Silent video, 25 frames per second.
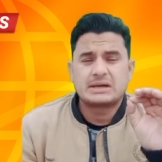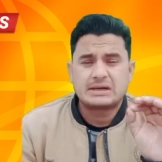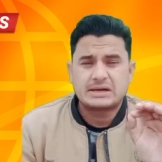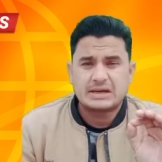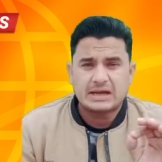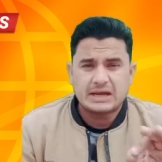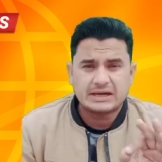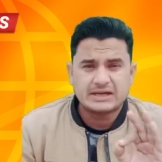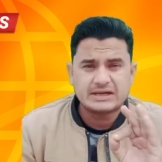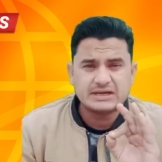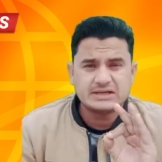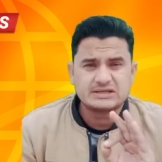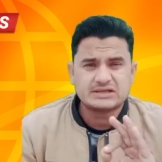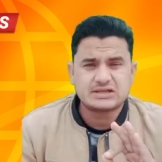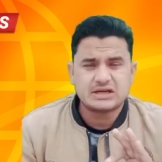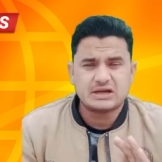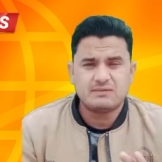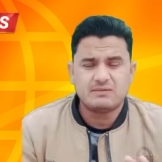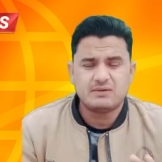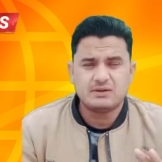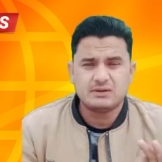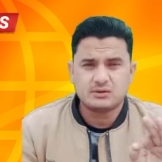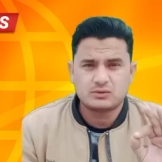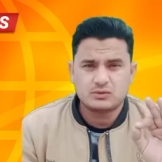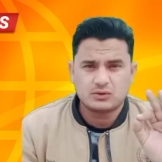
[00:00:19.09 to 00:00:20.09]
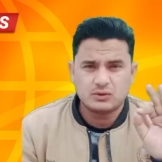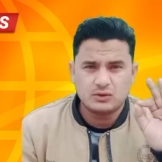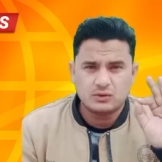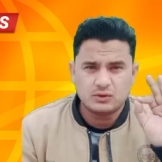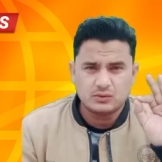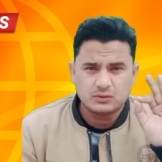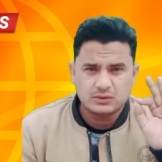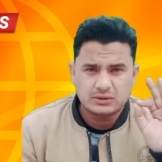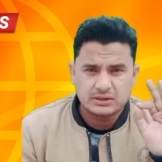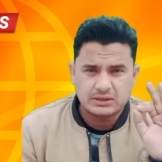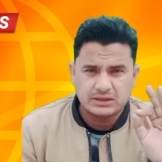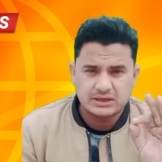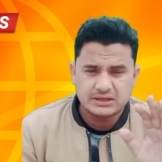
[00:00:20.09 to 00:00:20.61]
राखी सावंत को
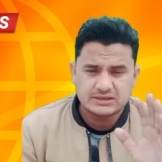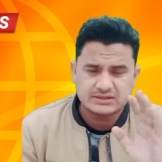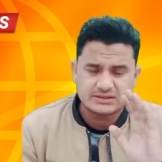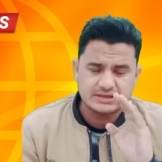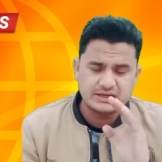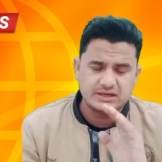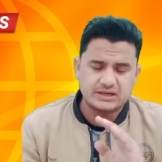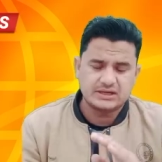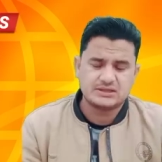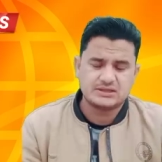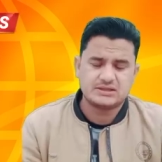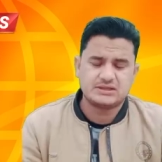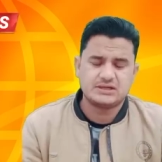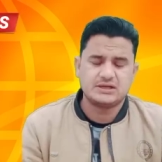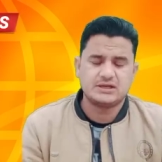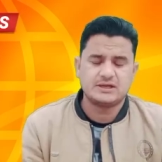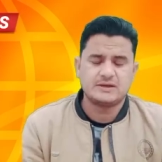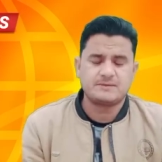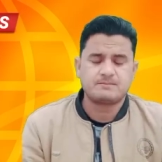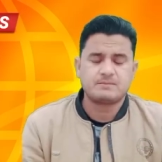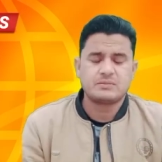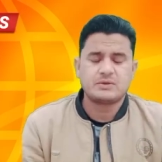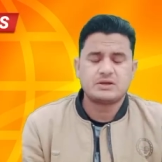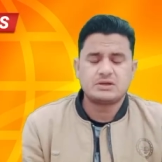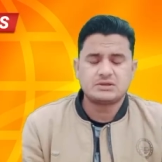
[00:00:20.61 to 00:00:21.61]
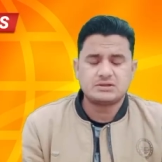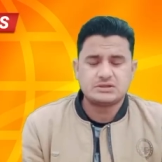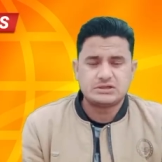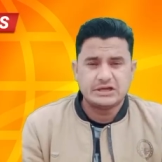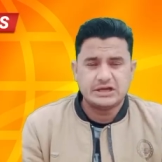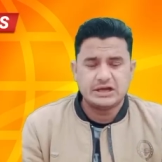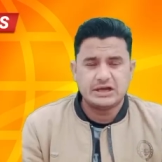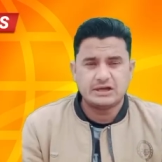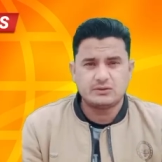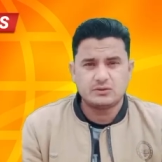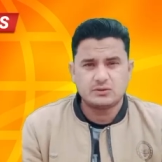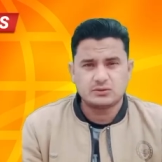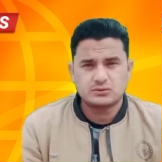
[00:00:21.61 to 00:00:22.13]
नसीहत दी है जी
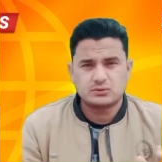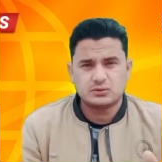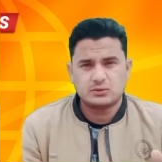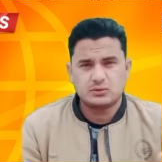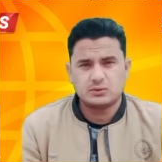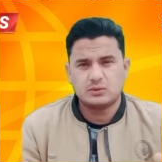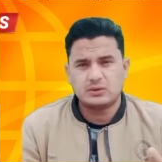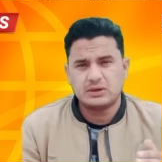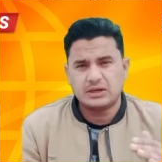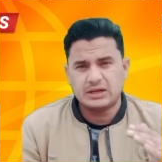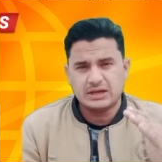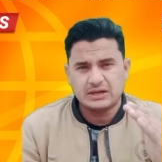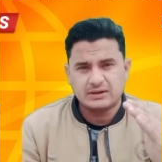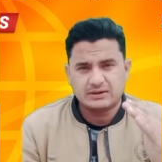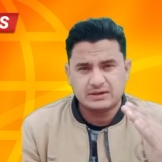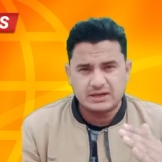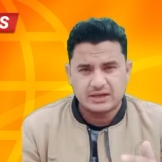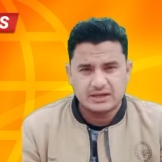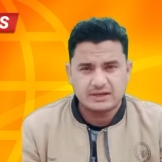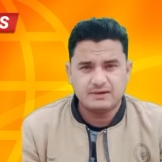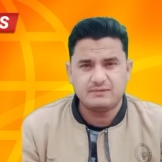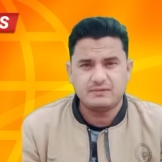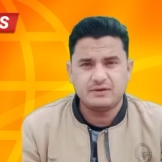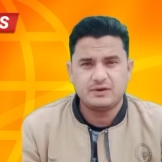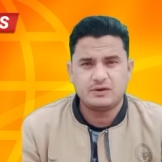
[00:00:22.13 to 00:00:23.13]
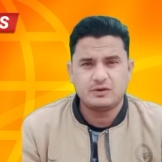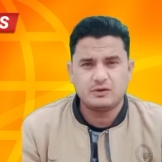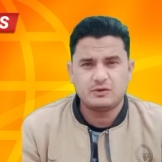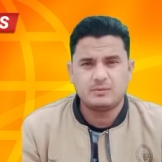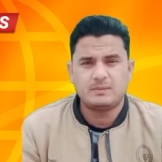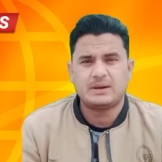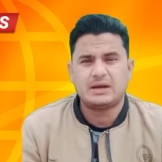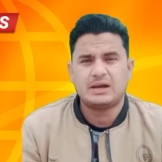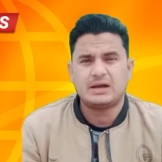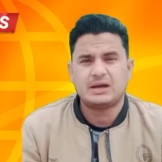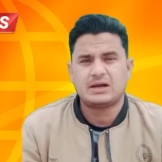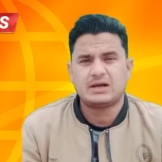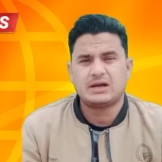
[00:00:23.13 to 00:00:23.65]
हाँ दोस्तों उन्होंने एक नई वीडियो
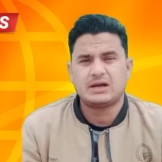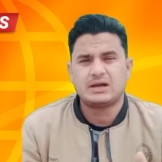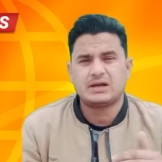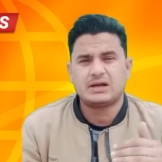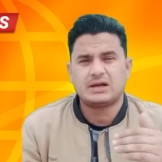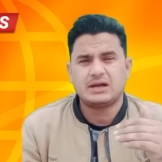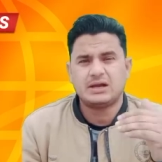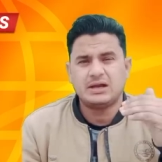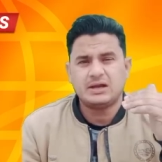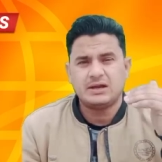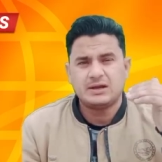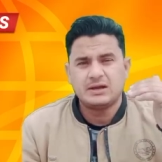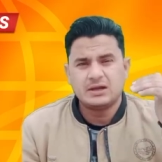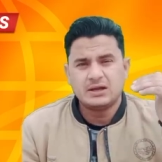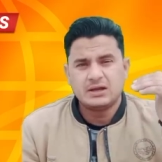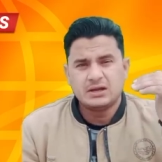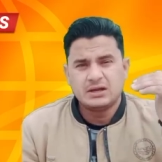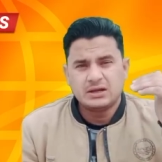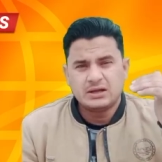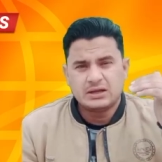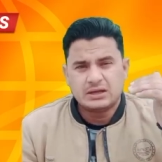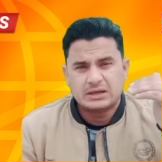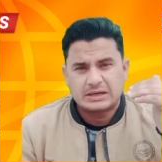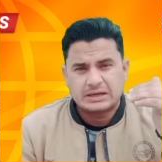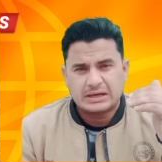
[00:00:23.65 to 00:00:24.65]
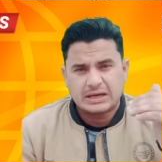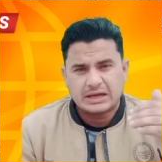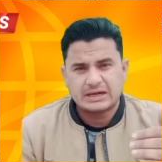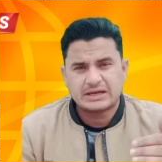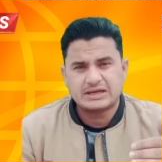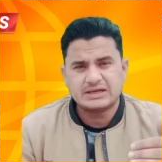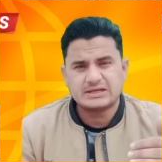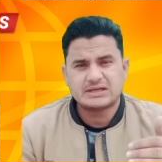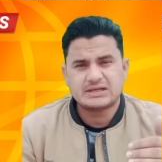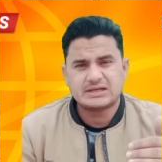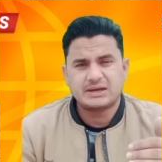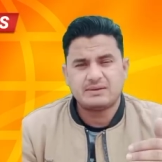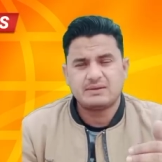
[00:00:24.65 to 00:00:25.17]
बना करके
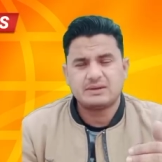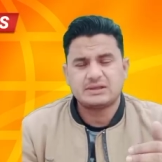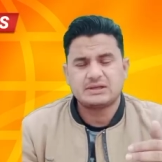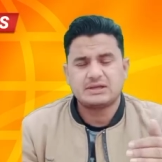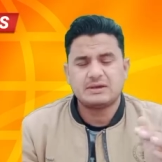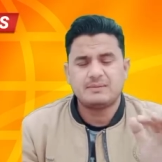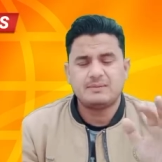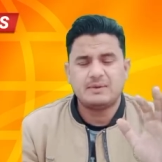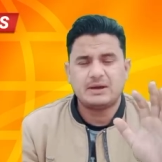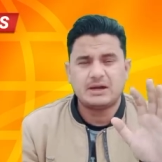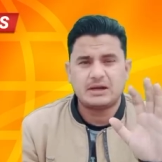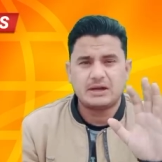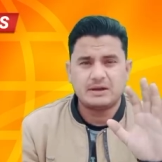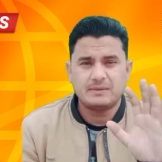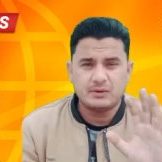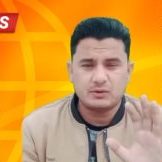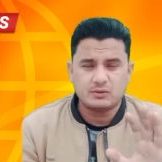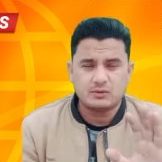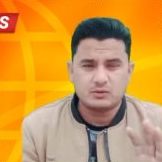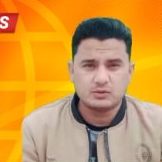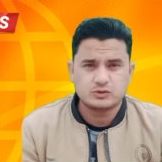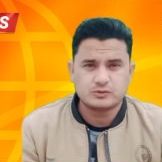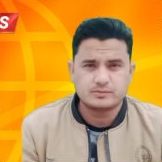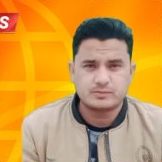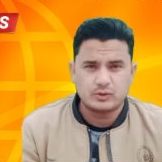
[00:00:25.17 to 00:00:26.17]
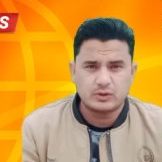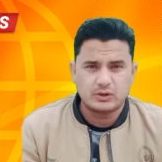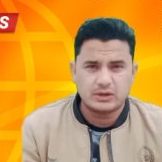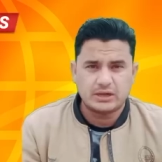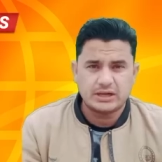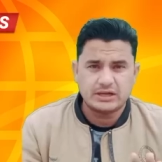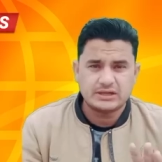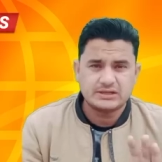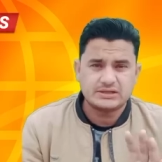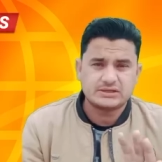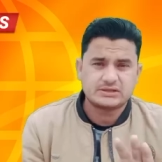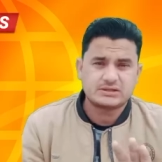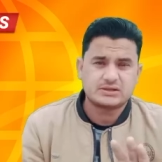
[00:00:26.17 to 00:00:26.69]
राखी सावंत के बारे में कुछ बोला
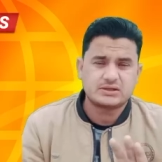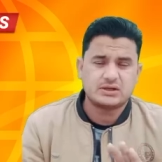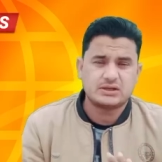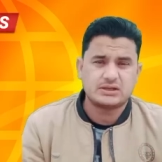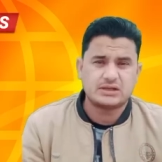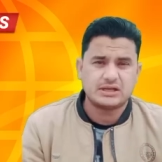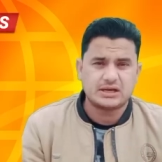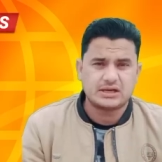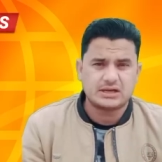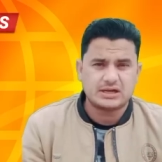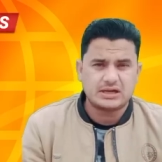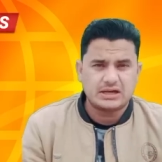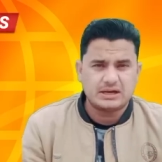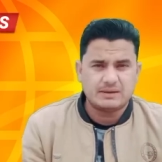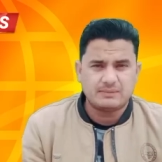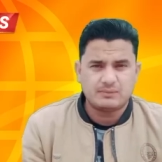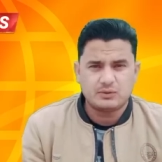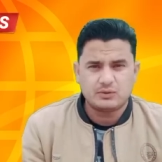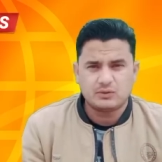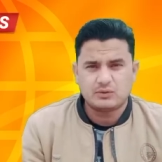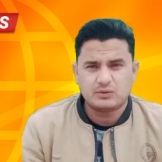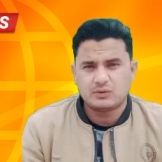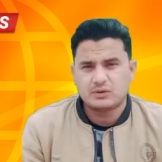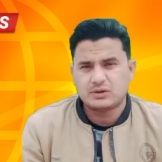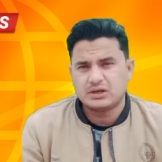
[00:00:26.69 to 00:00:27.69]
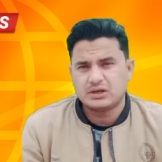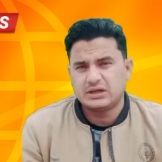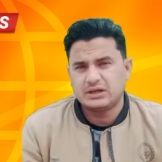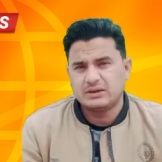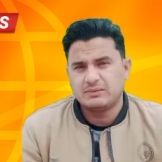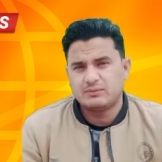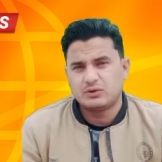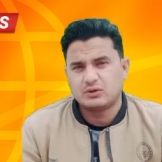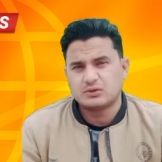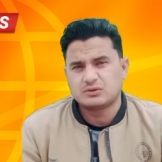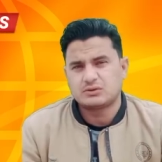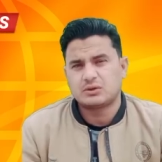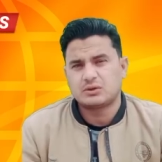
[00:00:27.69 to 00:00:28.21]
है जिसका देखना आप लोगों के लिए
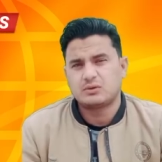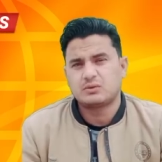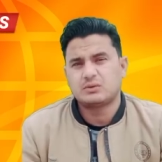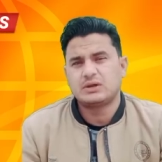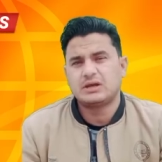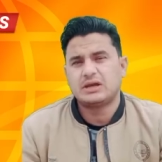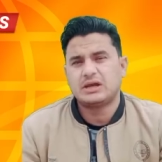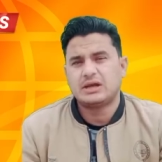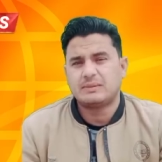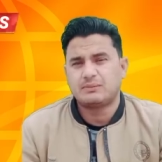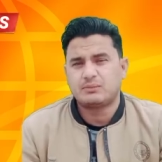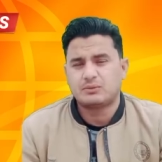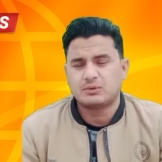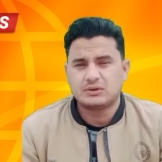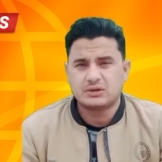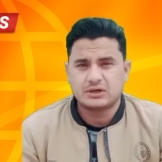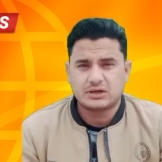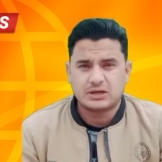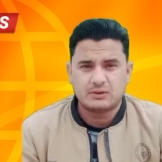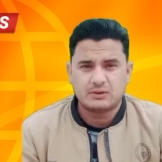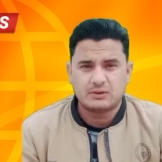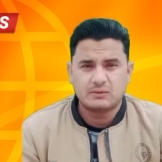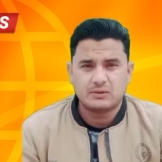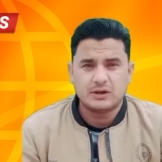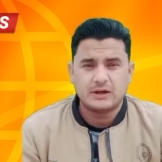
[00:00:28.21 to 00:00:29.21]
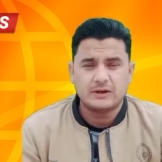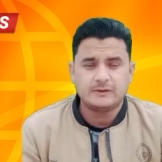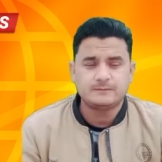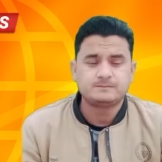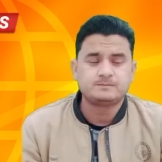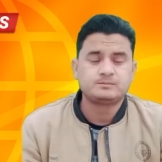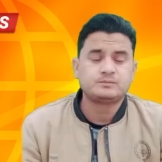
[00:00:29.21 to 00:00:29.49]
बहुत ज़रूरी है आपको दिखाऊंगा